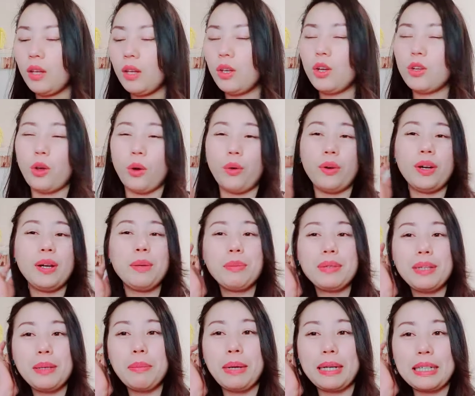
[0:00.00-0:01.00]
do chỗ nếu
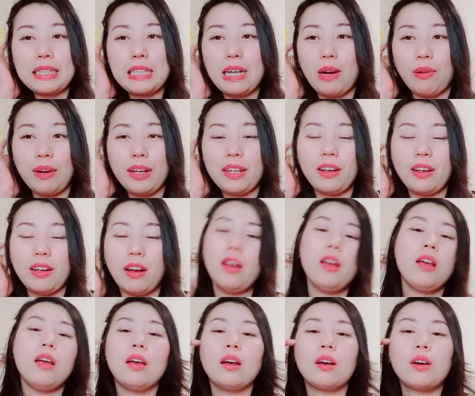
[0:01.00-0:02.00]
mà tới mừng trầu nãy giờ
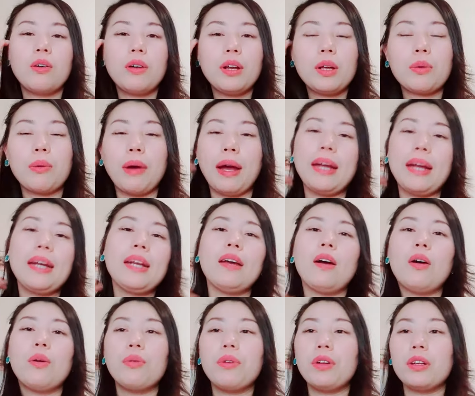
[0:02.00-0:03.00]
ôi của hai này
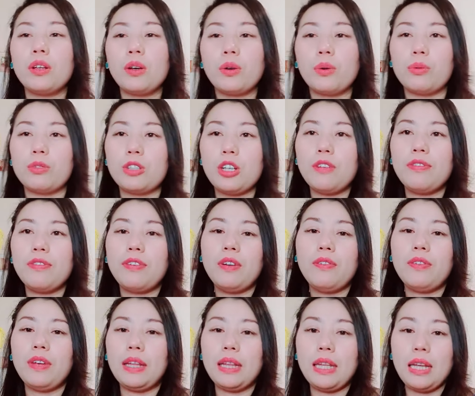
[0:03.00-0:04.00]
ông nó theo của chơi với
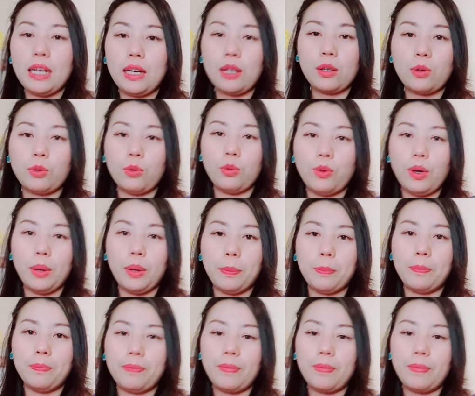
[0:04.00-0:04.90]
vì tia của